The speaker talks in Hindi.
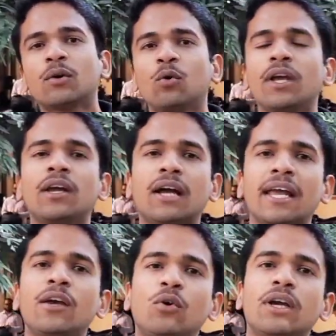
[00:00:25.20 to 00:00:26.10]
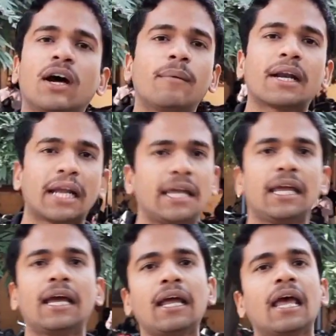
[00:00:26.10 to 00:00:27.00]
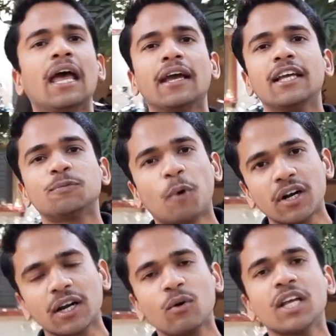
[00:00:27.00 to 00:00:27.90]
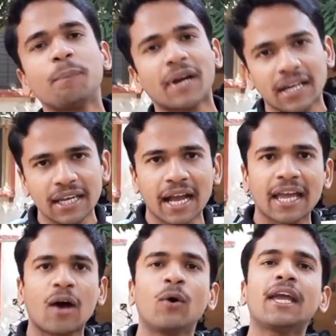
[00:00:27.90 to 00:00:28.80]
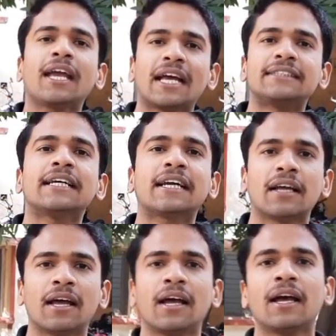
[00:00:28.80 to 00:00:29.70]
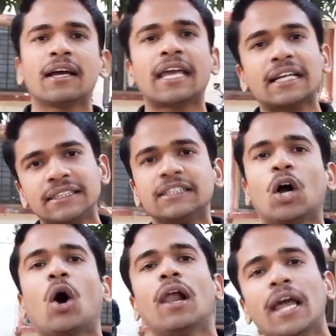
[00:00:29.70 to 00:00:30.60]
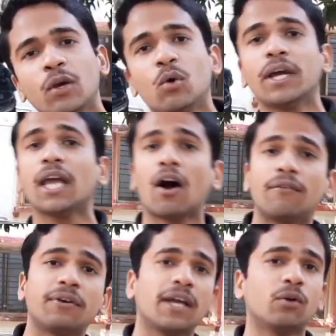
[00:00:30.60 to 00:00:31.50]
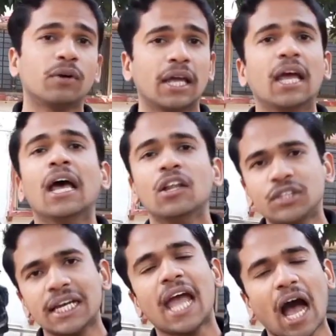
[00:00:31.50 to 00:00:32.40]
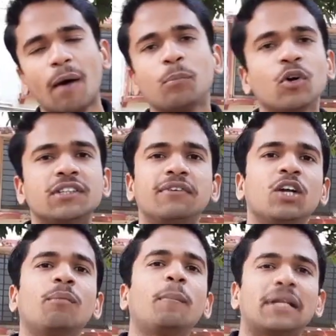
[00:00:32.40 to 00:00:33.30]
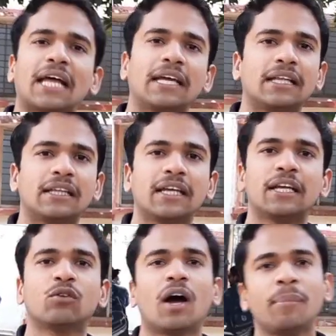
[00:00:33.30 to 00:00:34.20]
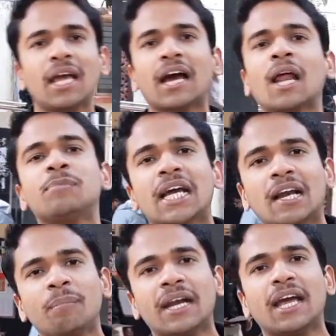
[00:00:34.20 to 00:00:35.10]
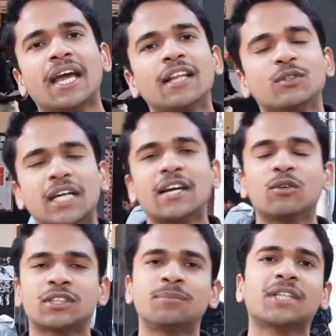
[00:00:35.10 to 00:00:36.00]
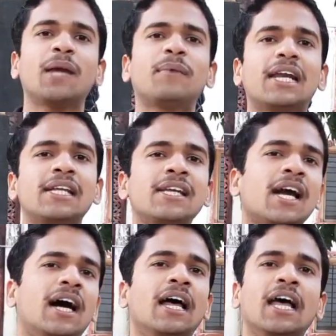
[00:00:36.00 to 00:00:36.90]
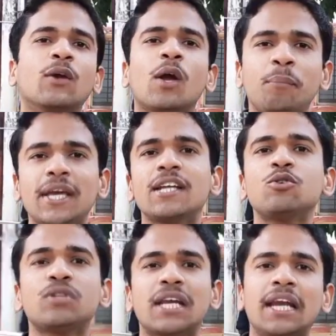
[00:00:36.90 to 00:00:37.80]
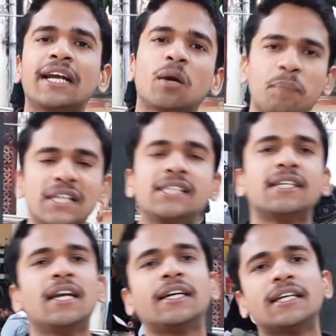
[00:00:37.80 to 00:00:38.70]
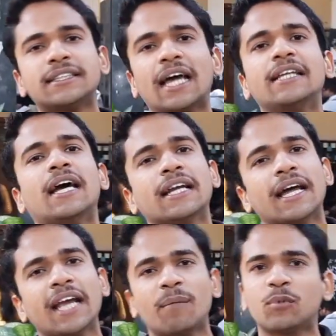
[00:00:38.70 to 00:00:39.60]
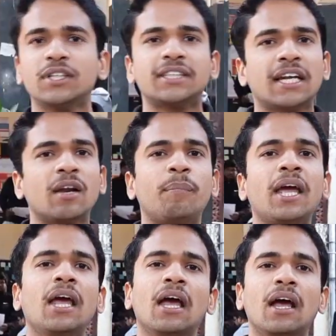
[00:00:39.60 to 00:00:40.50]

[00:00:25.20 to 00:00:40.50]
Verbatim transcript: तक कोई कहीं कोई खबर नहीं है कि स्पॉट राउंड की प्रक्रिया क्या होगी कैसे क्या चीज़ें ऑनलाइन होंगी या ऑफलाइन होंगी चलिए आपको इस वीडियो में बता ही देते हैं तो अभी अगर आप चैनल पर नए हैं तो चैनल को सब्सक्राइब कर लीजिएगा क्योंकि बी से रिलेटेड पी से रिलेटेड सारी जानकारी आपको इस चैनल पर